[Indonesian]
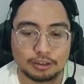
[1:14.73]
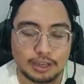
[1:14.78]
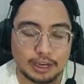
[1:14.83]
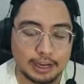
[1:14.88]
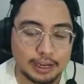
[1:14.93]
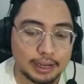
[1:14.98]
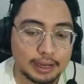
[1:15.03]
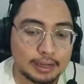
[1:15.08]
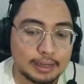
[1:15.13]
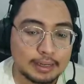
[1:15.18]

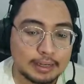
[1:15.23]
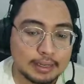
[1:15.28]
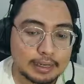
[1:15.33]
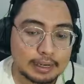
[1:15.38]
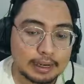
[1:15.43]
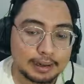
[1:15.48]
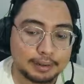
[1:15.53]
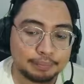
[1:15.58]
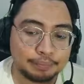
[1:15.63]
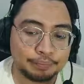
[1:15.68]
Jadi
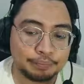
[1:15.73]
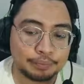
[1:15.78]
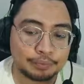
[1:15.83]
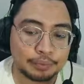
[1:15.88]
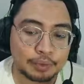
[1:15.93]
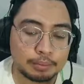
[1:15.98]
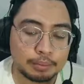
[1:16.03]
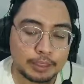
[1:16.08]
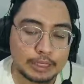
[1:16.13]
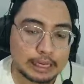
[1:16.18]

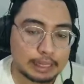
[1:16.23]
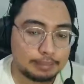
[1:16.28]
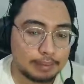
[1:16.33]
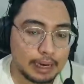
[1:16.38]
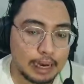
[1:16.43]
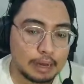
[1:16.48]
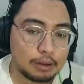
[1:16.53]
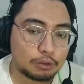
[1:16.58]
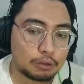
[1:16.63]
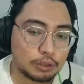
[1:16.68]
um, bisa
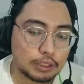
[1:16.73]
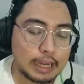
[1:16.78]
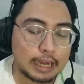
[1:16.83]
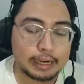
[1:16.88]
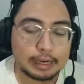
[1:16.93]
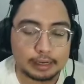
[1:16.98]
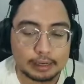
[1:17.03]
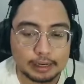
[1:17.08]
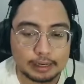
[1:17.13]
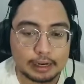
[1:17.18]
dibilang untuk saat
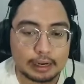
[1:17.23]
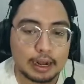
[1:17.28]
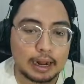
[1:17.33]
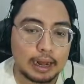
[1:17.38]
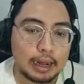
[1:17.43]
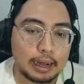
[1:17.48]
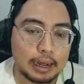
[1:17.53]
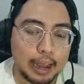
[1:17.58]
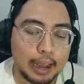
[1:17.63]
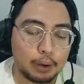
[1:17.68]
ini ini
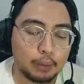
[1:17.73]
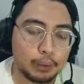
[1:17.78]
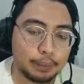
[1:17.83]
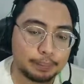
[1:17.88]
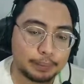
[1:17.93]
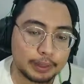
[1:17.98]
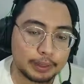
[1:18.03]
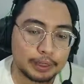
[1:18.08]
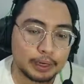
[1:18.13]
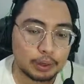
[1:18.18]
adalah
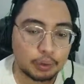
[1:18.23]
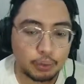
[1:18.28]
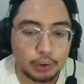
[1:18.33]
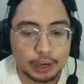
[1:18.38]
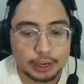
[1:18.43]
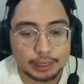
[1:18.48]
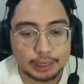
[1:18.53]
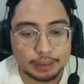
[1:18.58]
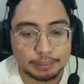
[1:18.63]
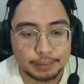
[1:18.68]
equipment
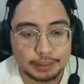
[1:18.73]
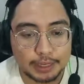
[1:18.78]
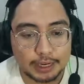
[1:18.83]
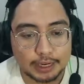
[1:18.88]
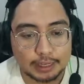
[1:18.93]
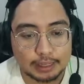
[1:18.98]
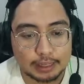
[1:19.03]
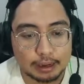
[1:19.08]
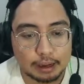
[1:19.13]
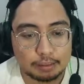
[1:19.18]
terkuat yang bisa
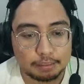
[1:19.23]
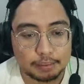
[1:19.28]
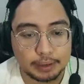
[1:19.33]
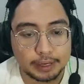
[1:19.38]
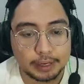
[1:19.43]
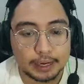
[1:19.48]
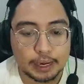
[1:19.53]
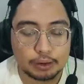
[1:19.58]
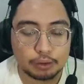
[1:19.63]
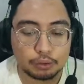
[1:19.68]
kita
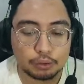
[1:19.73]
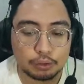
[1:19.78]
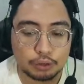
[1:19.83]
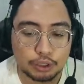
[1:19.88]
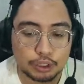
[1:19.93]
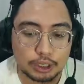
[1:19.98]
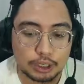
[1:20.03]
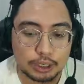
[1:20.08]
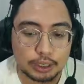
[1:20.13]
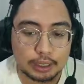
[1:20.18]
berikan untuk
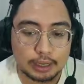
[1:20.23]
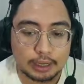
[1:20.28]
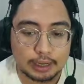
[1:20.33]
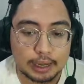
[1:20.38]
si